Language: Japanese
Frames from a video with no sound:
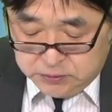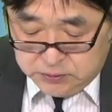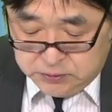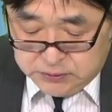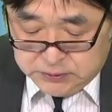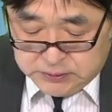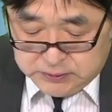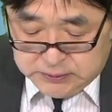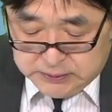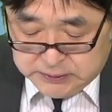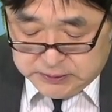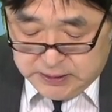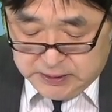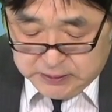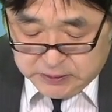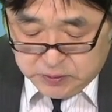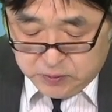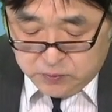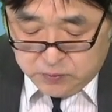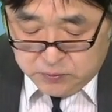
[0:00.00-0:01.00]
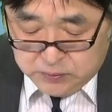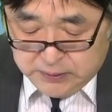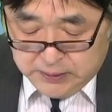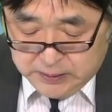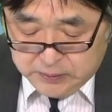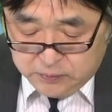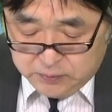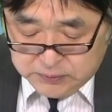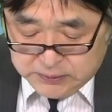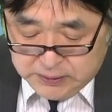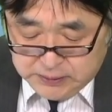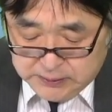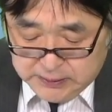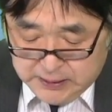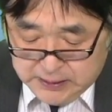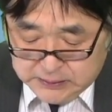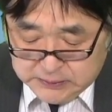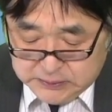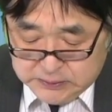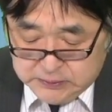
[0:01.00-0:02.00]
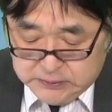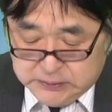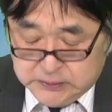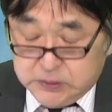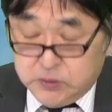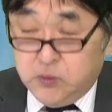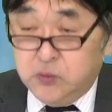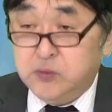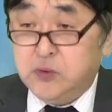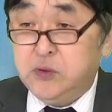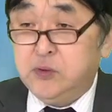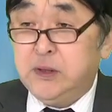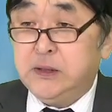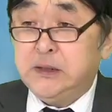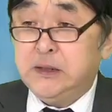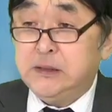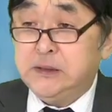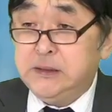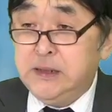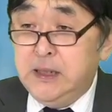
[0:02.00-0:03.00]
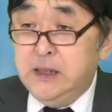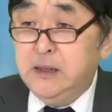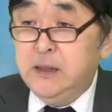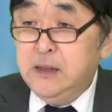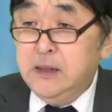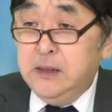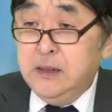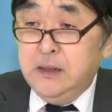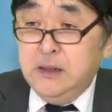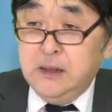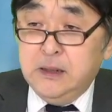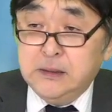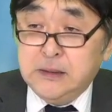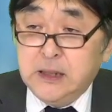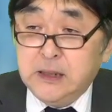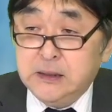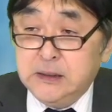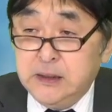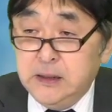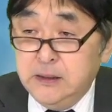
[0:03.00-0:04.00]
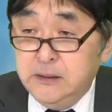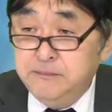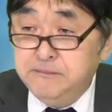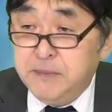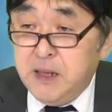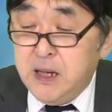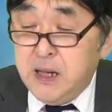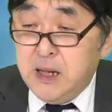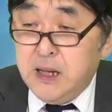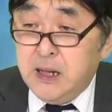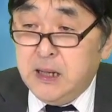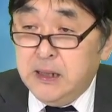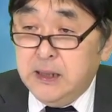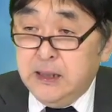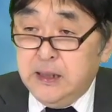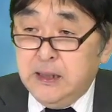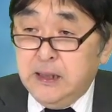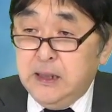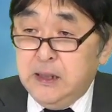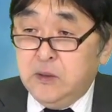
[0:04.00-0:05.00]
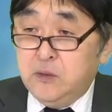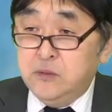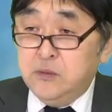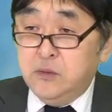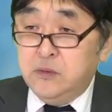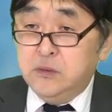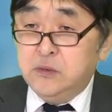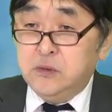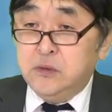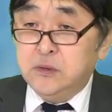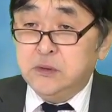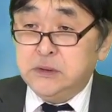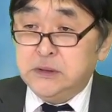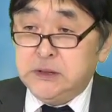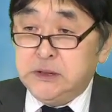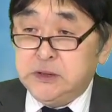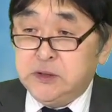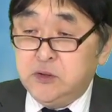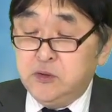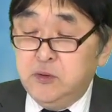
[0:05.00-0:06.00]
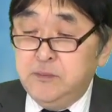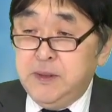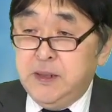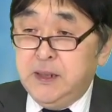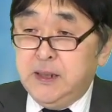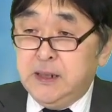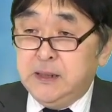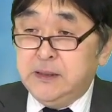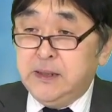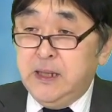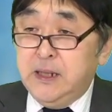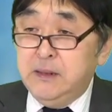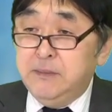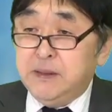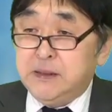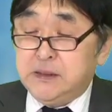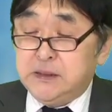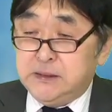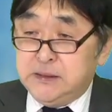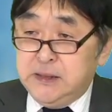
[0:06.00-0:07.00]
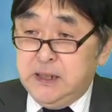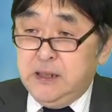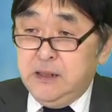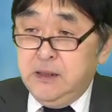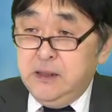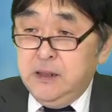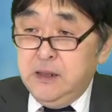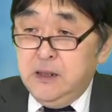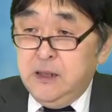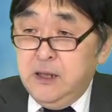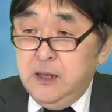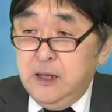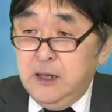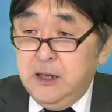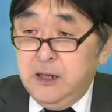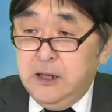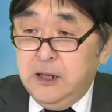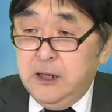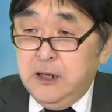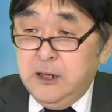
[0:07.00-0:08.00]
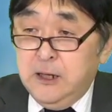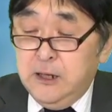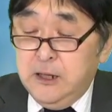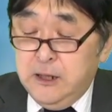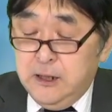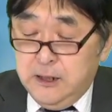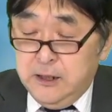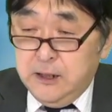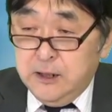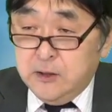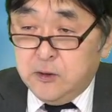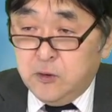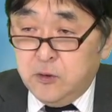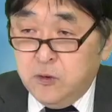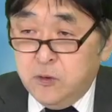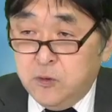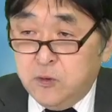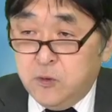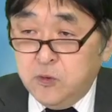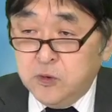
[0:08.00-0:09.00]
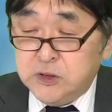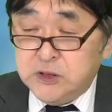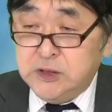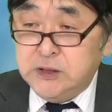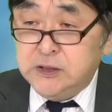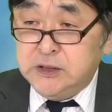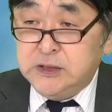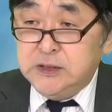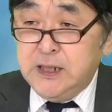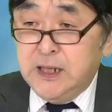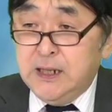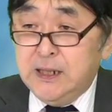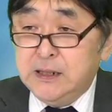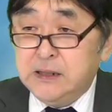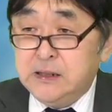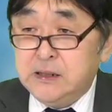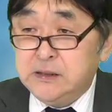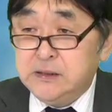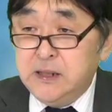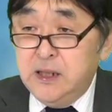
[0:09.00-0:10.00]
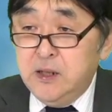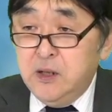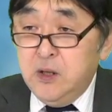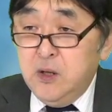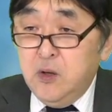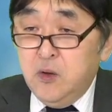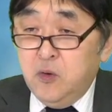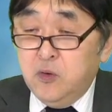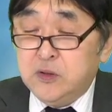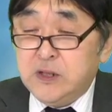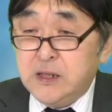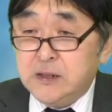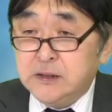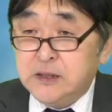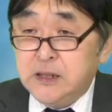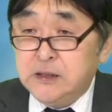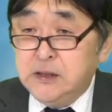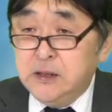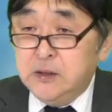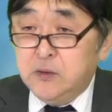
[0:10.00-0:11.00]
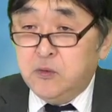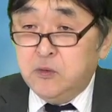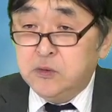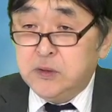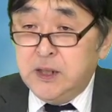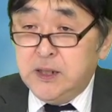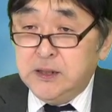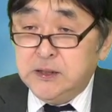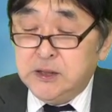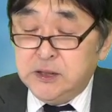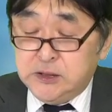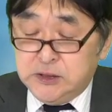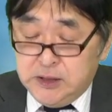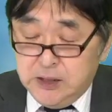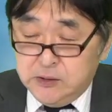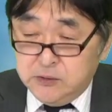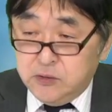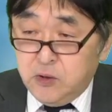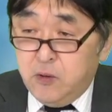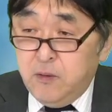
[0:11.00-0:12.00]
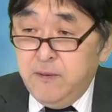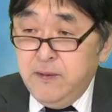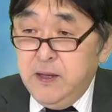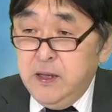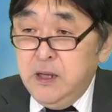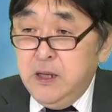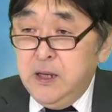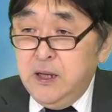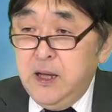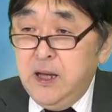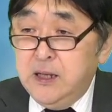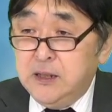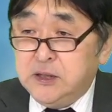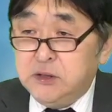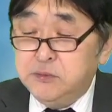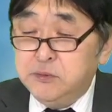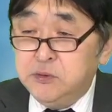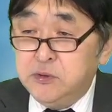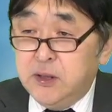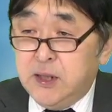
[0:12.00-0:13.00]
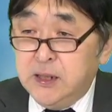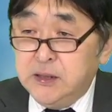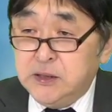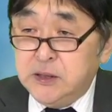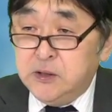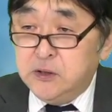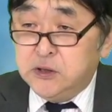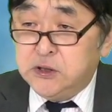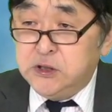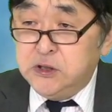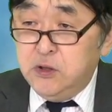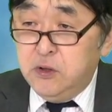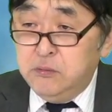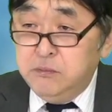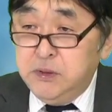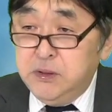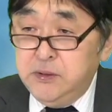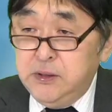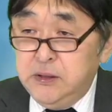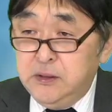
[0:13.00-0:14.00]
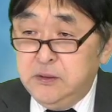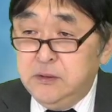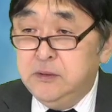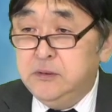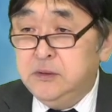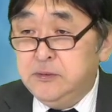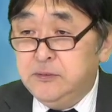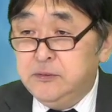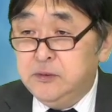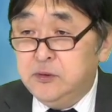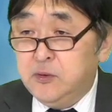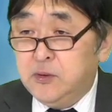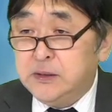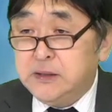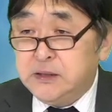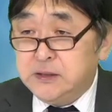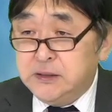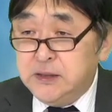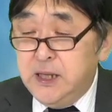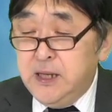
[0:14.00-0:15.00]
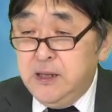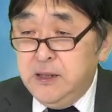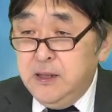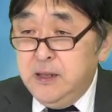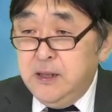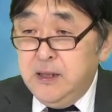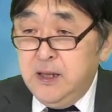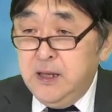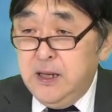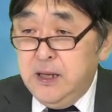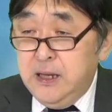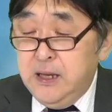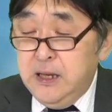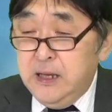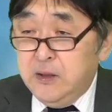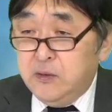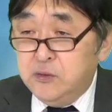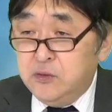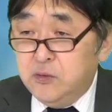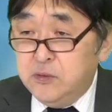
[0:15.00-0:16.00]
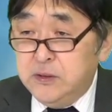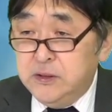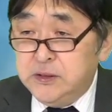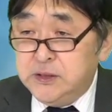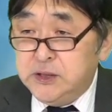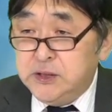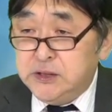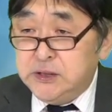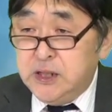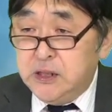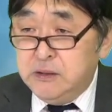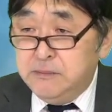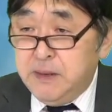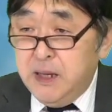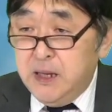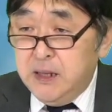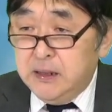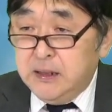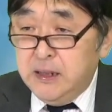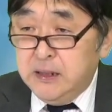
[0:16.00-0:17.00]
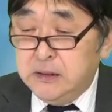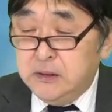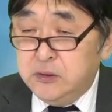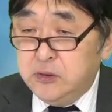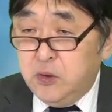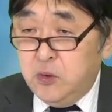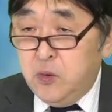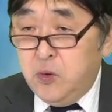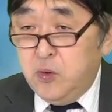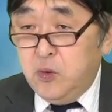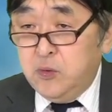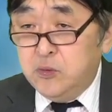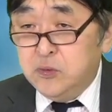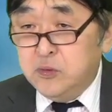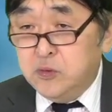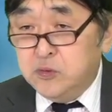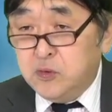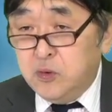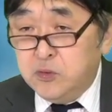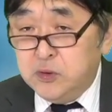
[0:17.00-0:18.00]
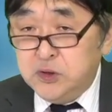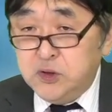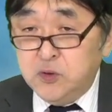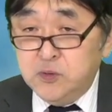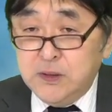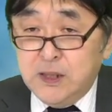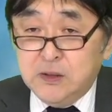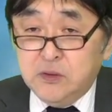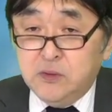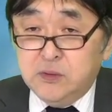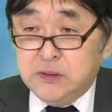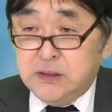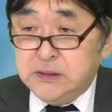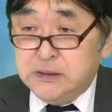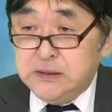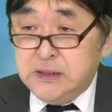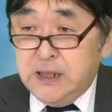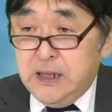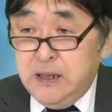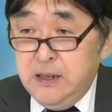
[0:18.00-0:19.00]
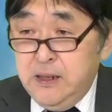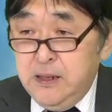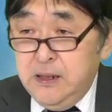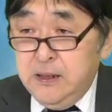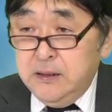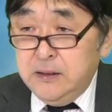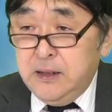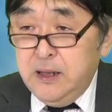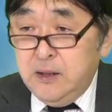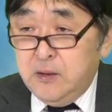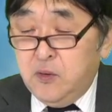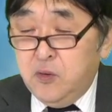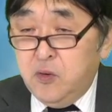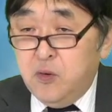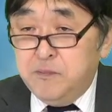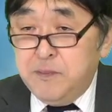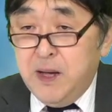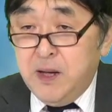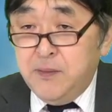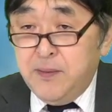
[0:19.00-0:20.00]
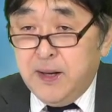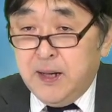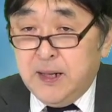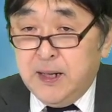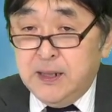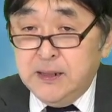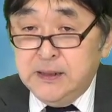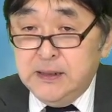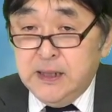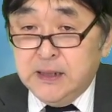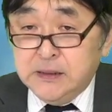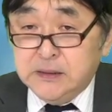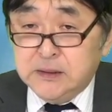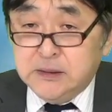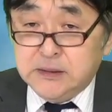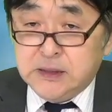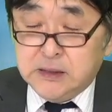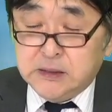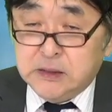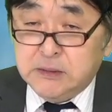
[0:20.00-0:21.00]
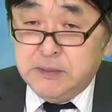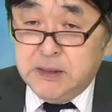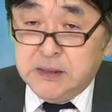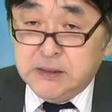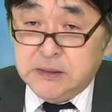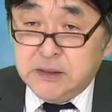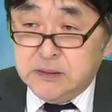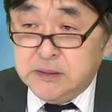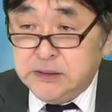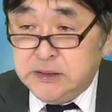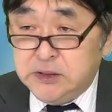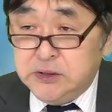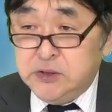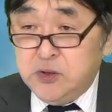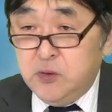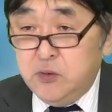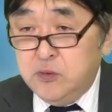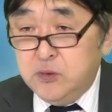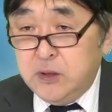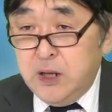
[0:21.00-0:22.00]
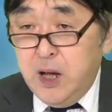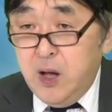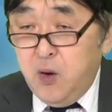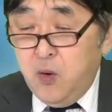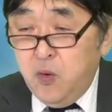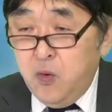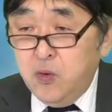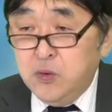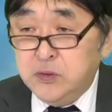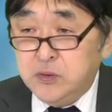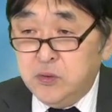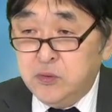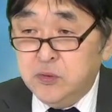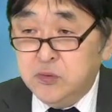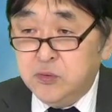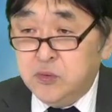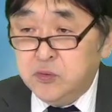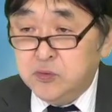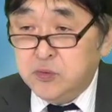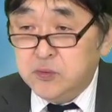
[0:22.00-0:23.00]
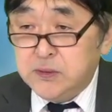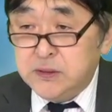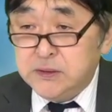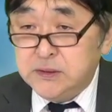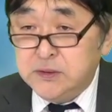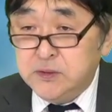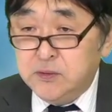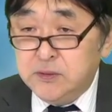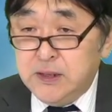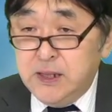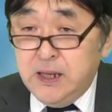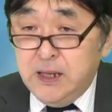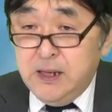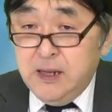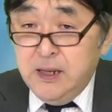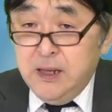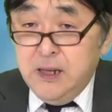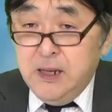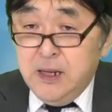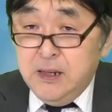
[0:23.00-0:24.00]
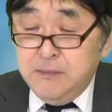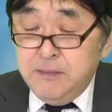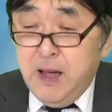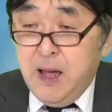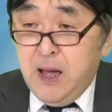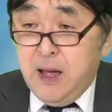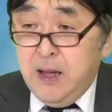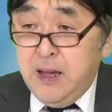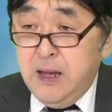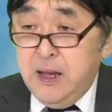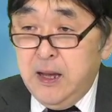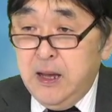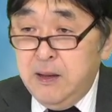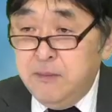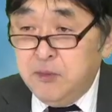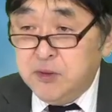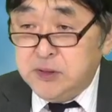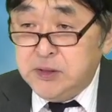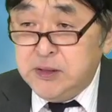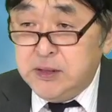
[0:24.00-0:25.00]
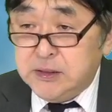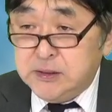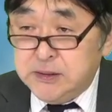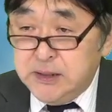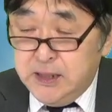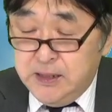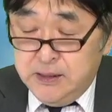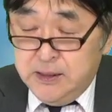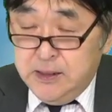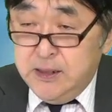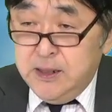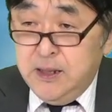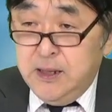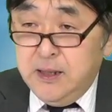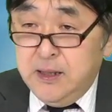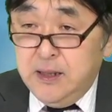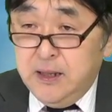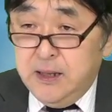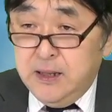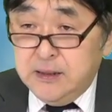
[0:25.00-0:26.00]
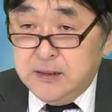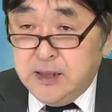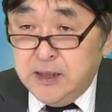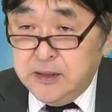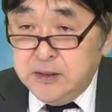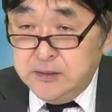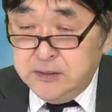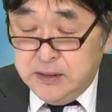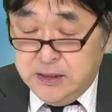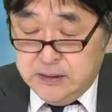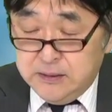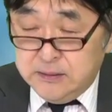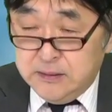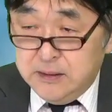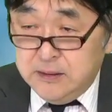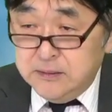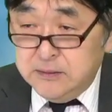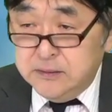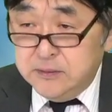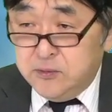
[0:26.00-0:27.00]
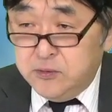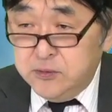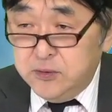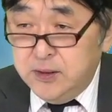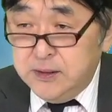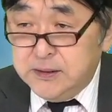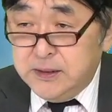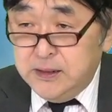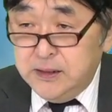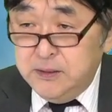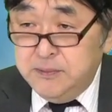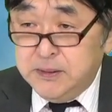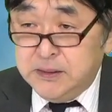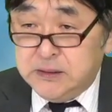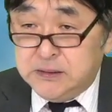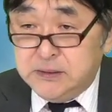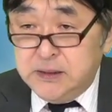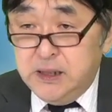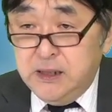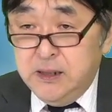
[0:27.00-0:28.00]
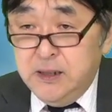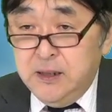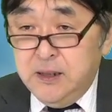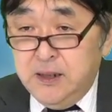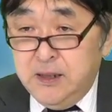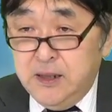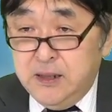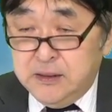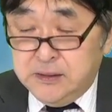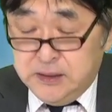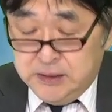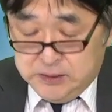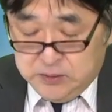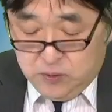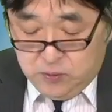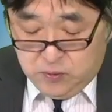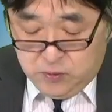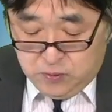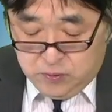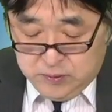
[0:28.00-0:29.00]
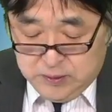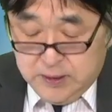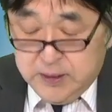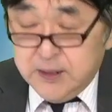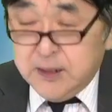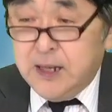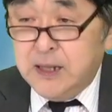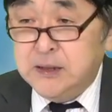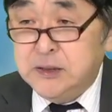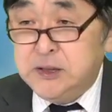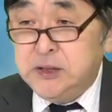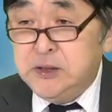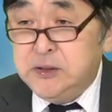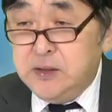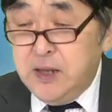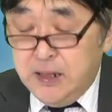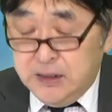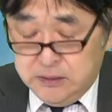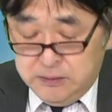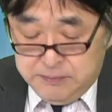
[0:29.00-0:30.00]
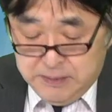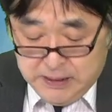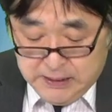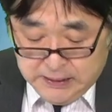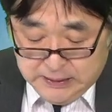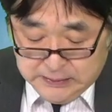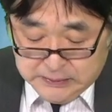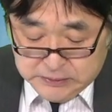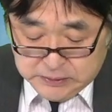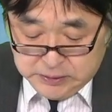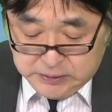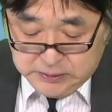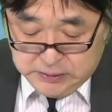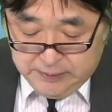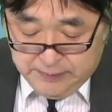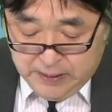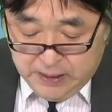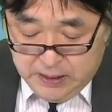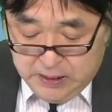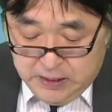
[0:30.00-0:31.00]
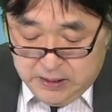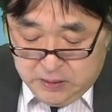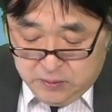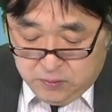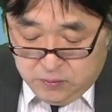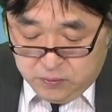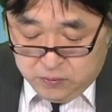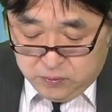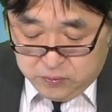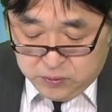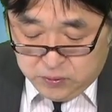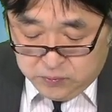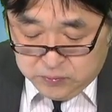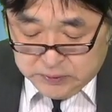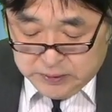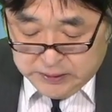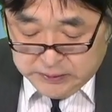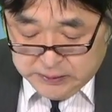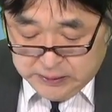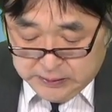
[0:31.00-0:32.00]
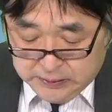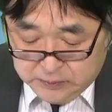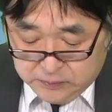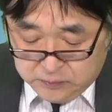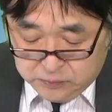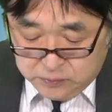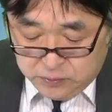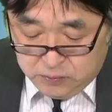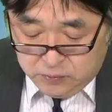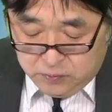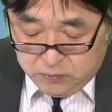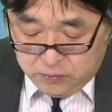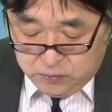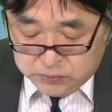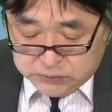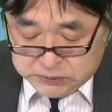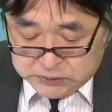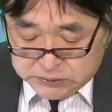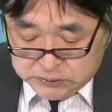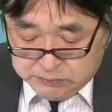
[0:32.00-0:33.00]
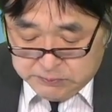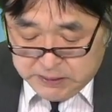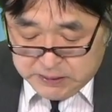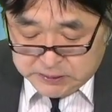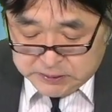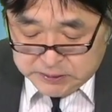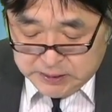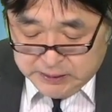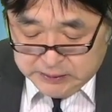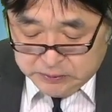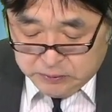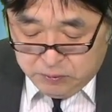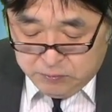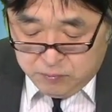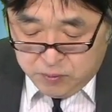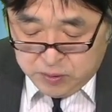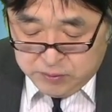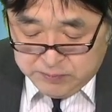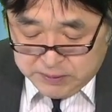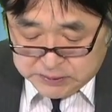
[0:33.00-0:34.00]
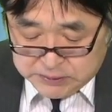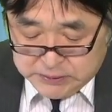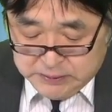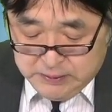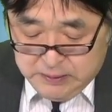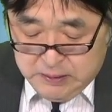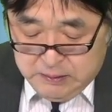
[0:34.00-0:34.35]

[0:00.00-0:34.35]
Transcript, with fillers: 成長可能性に関する事項というのはですね、えー、最近、まあえー、このグロース市場の銘柄であればですね、えー、こう更新しながらですねお客さんにこう提示していくと、えー、自分の会社の強みとかですね、えー、この位置しているマーケットの特徴などをですね結構まあ分かりやすく説明している事業が多いということですので、まあえー、もしですね、えー、手に触れことができればですね、えー、ぜひこう関心のある銘柄についてはこう読んでいただくことをお勧めしたいと思います。